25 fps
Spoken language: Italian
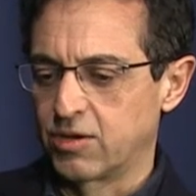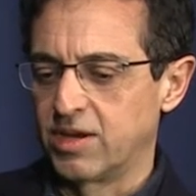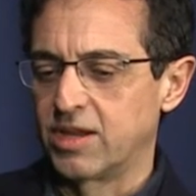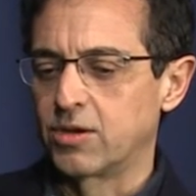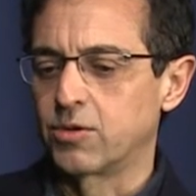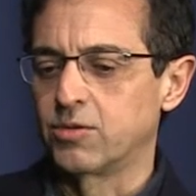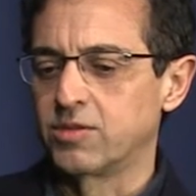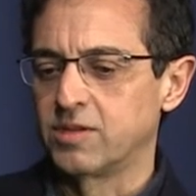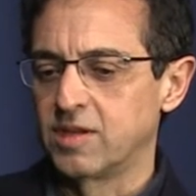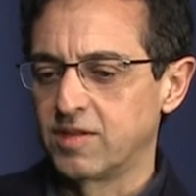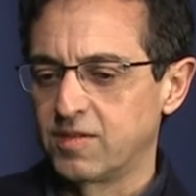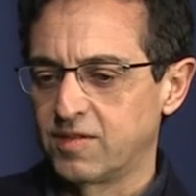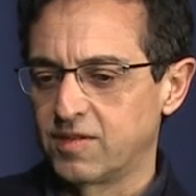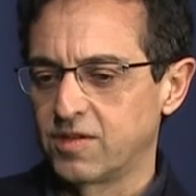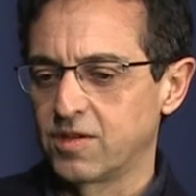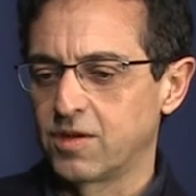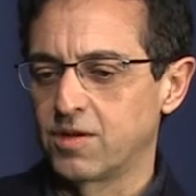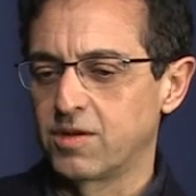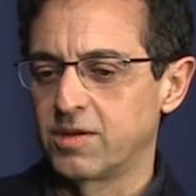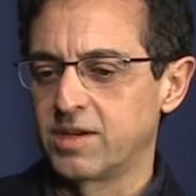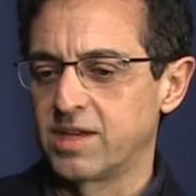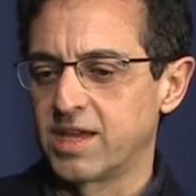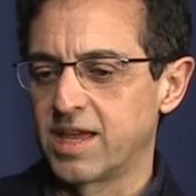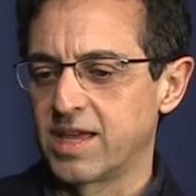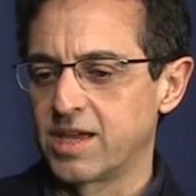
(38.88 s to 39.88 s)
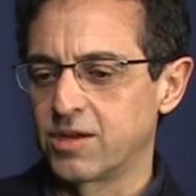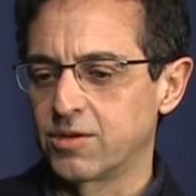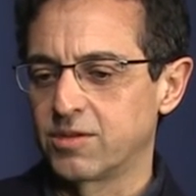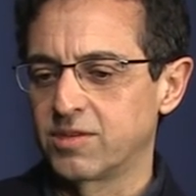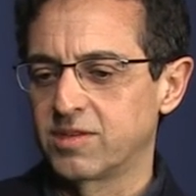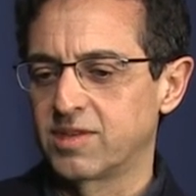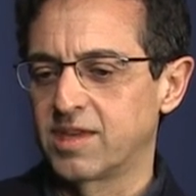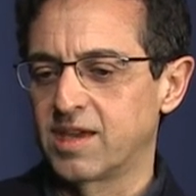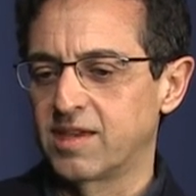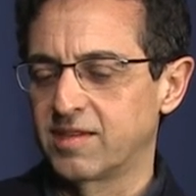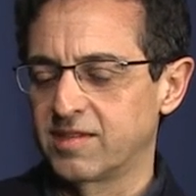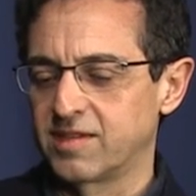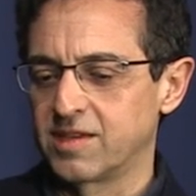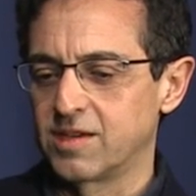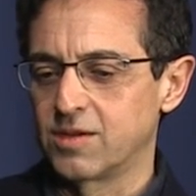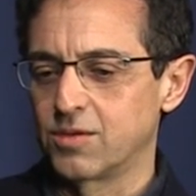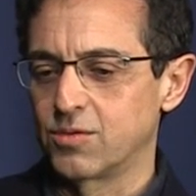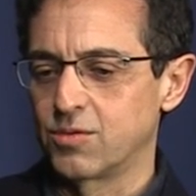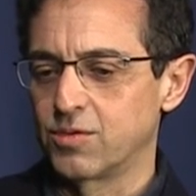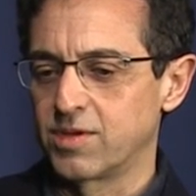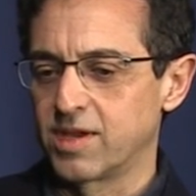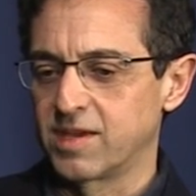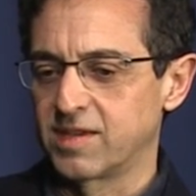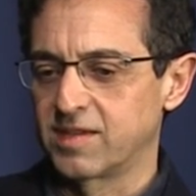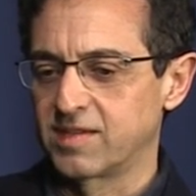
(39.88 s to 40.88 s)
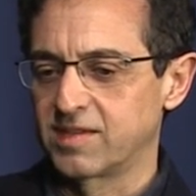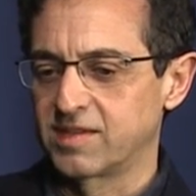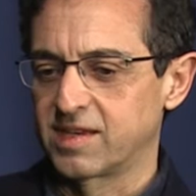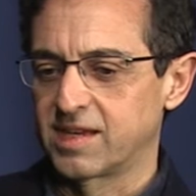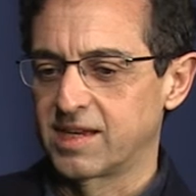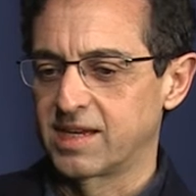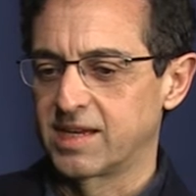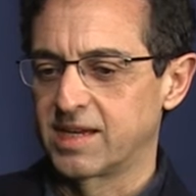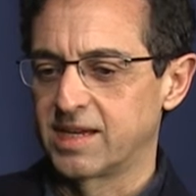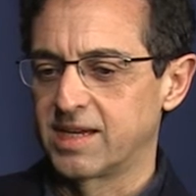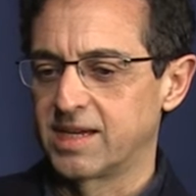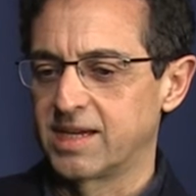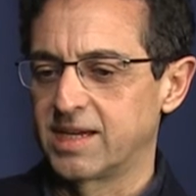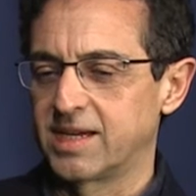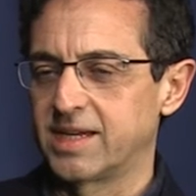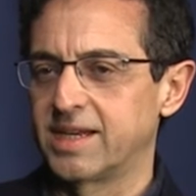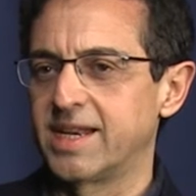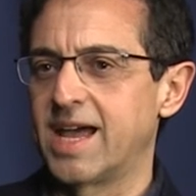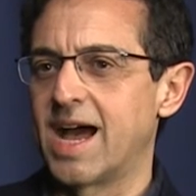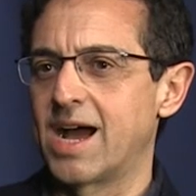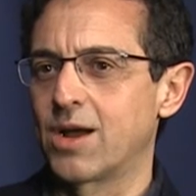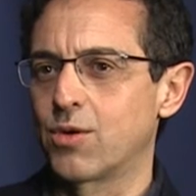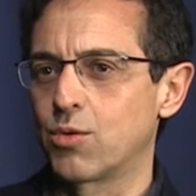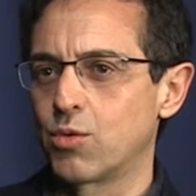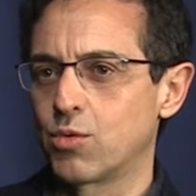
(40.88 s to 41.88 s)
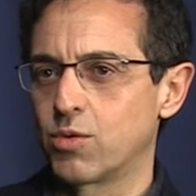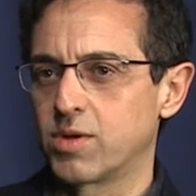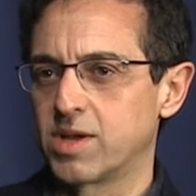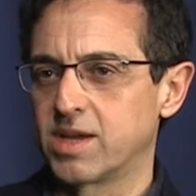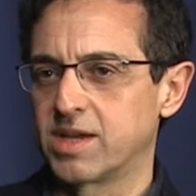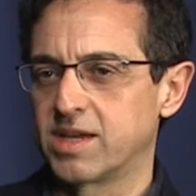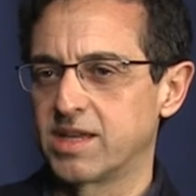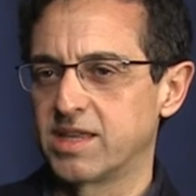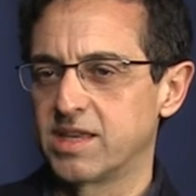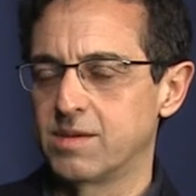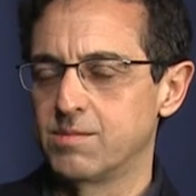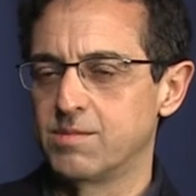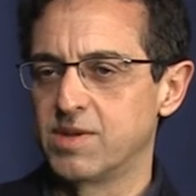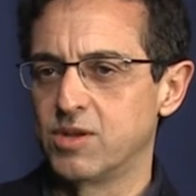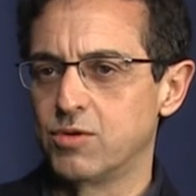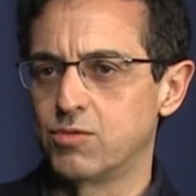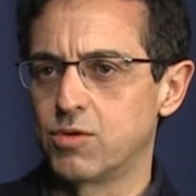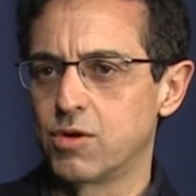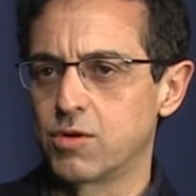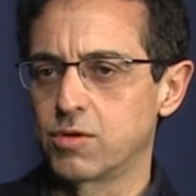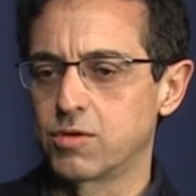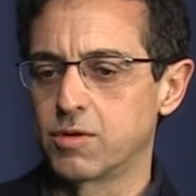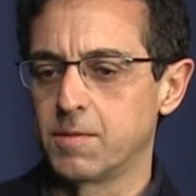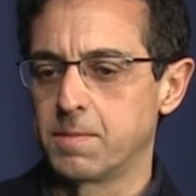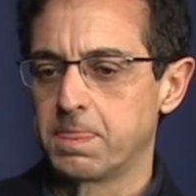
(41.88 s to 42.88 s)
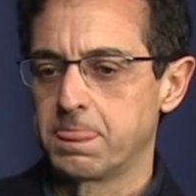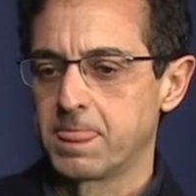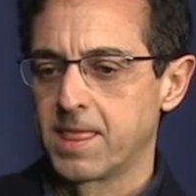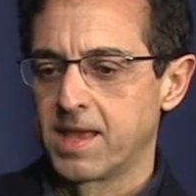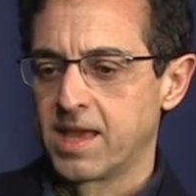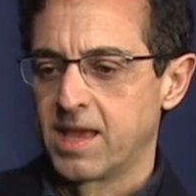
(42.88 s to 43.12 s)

le condizioni e i contesti in cui essa nacque ed ebbe luogo.